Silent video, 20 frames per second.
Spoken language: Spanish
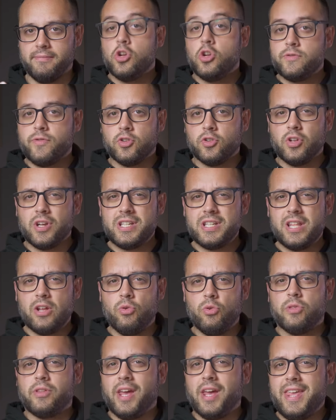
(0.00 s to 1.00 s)
Los fotones de
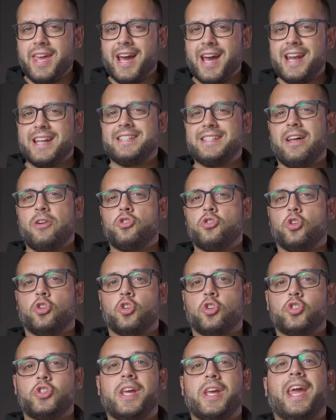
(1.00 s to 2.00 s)
luz que llegan hasta
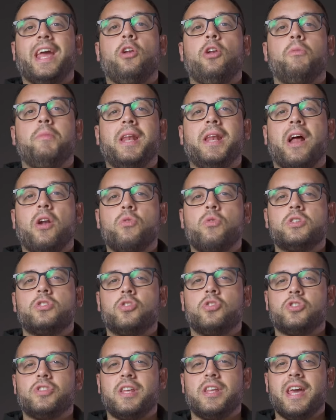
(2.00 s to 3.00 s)
nosotros y que iluminan
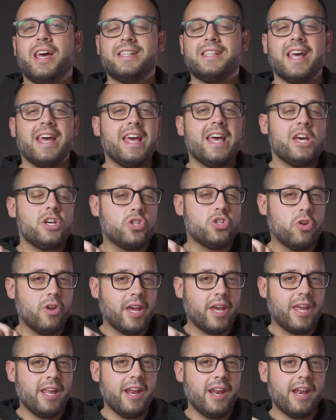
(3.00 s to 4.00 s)
nuestros días se
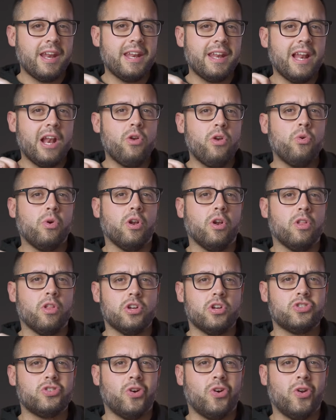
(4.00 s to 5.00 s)
originan en el núcleo
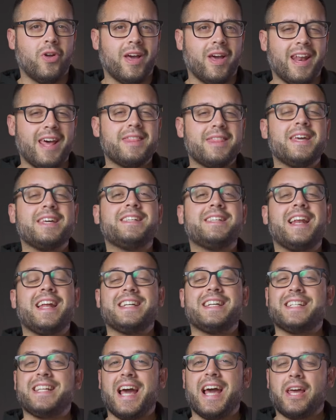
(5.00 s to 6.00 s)
del Sol gracias a
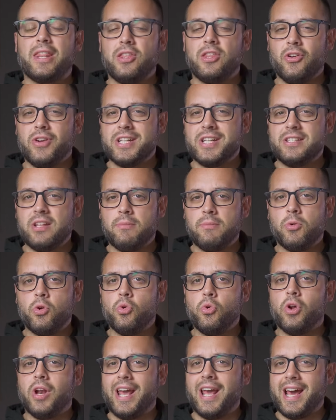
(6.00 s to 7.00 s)
las reacciones
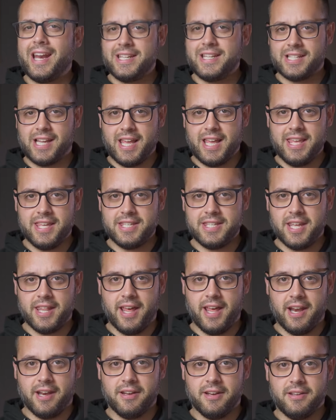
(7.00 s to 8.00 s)
termonucleares que allí se
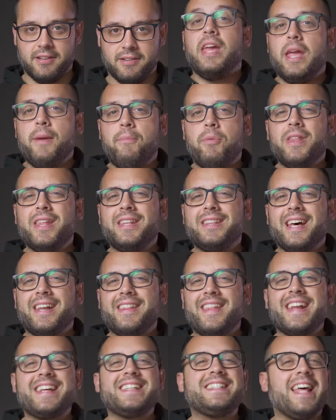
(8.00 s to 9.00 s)
dan, y pueden
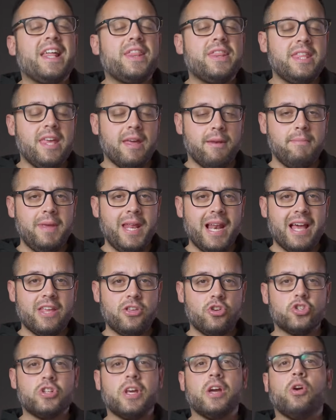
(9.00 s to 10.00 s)
tardar hasta 100.000
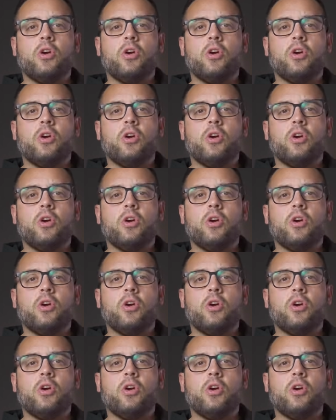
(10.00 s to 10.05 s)
años